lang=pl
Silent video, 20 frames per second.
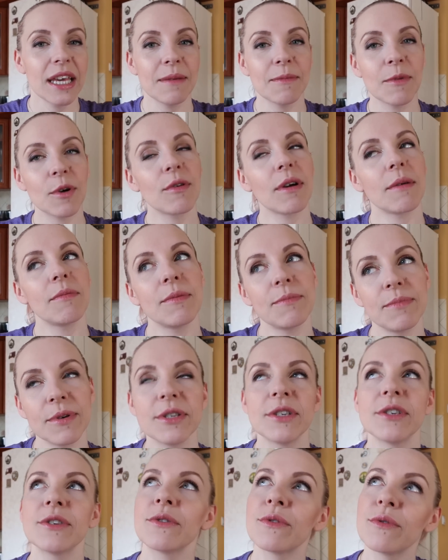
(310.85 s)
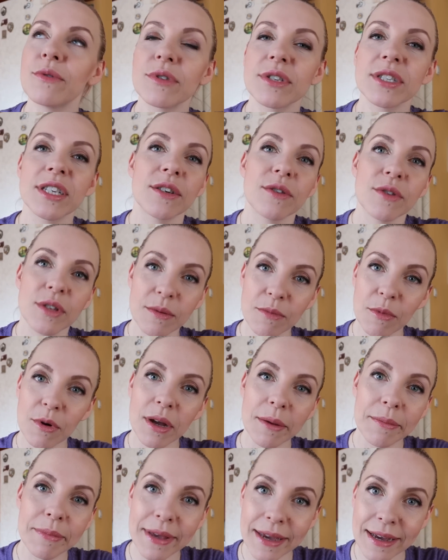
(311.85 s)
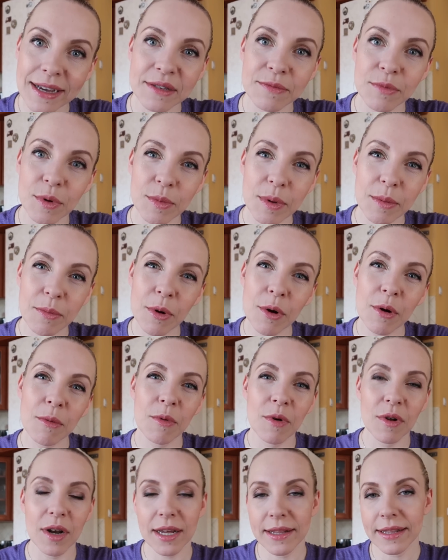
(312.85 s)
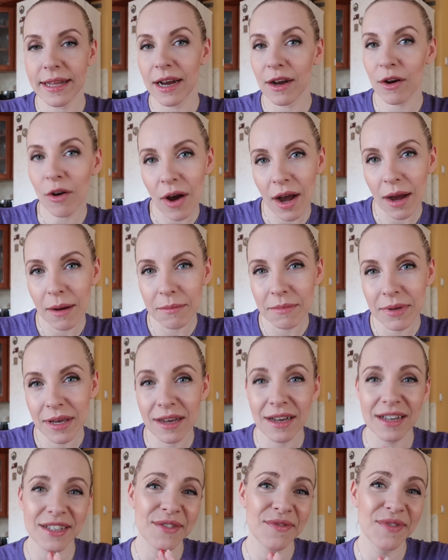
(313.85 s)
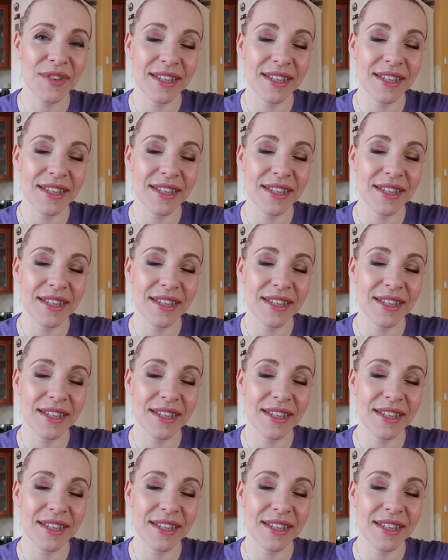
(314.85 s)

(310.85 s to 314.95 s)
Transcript: I mogłabym powiedzieć, kurczę, no nie mogę biegać, bo mnie bolą kolana, a kocham biegać,